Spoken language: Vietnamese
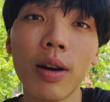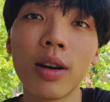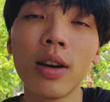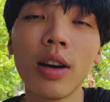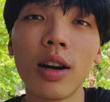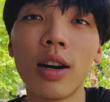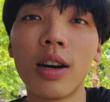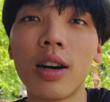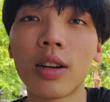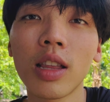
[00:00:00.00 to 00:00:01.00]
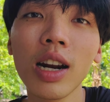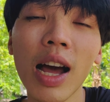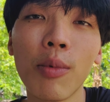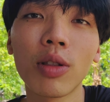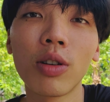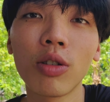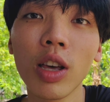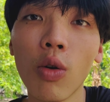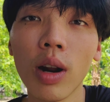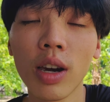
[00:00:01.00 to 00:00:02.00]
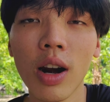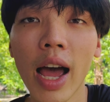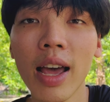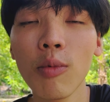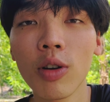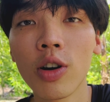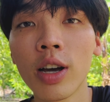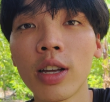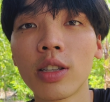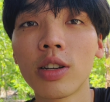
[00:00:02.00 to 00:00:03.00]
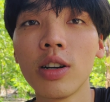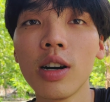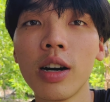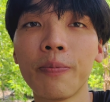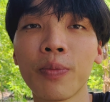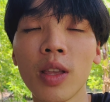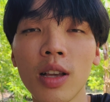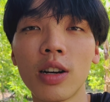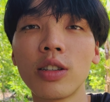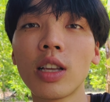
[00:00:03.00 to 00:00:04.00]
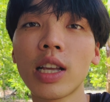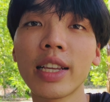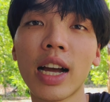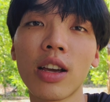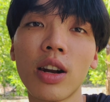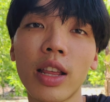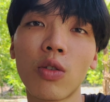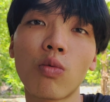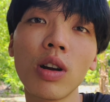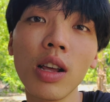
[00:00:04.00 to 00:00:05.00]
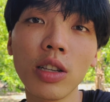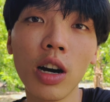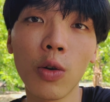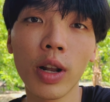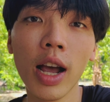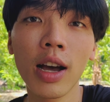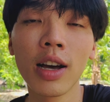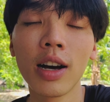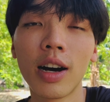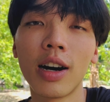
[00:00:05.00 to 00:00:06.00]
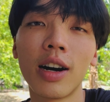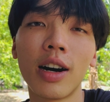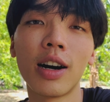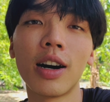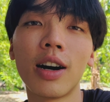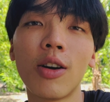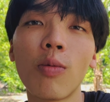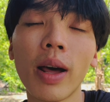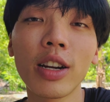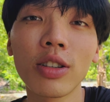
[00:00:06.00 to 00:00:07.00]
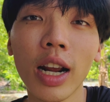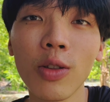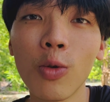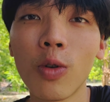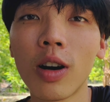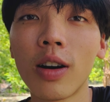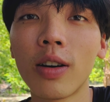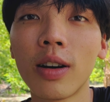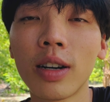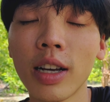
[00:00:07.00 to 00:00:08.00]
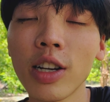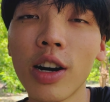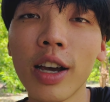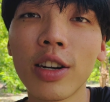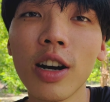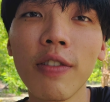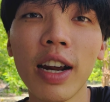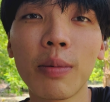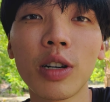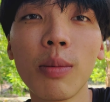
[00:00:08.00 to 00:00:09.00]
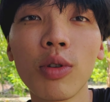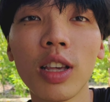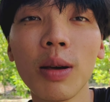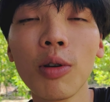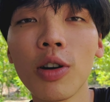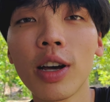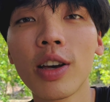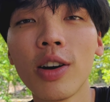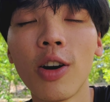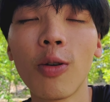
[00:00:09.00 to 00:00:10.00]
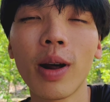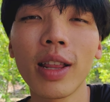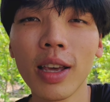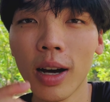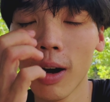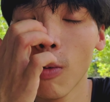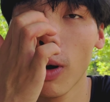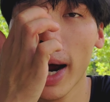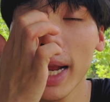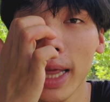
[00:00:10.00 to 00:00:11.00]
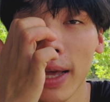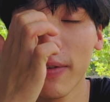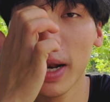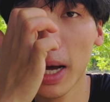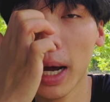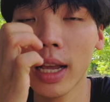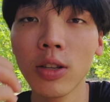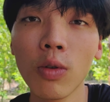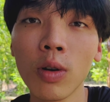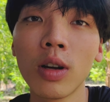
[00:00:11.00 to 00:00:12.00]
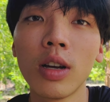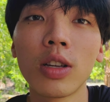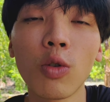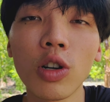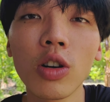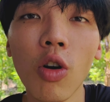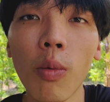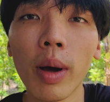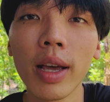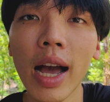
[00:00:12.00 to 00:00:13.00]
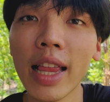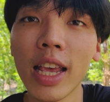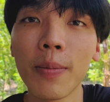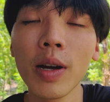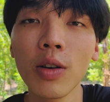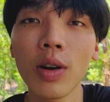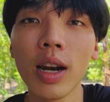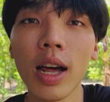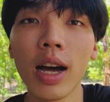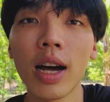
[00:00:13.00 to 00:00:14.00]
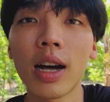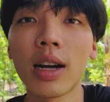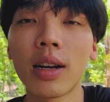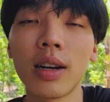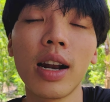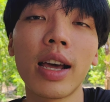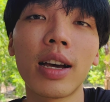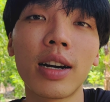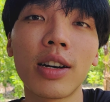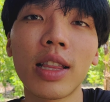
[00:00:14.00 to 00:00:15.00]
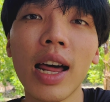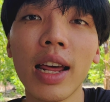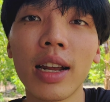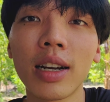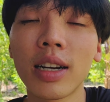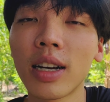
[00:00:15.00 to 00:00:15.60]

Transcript: mà uh, tất cả mọi thứ có thể ổn định trở lại ấy, mọi người chứ uh, cứ dịch dài dẳng như này thì cũng rất là dở luôn nha uh, hôm nay sơn tranh thủ uh, cái giờ nghỉ trưa về sớm sớm một tí mọi người hôm nay thì không có khách tại vì là cái chỗ chỗ sơn có mấy ca nhiễm ấy cho nên là lại người ta lại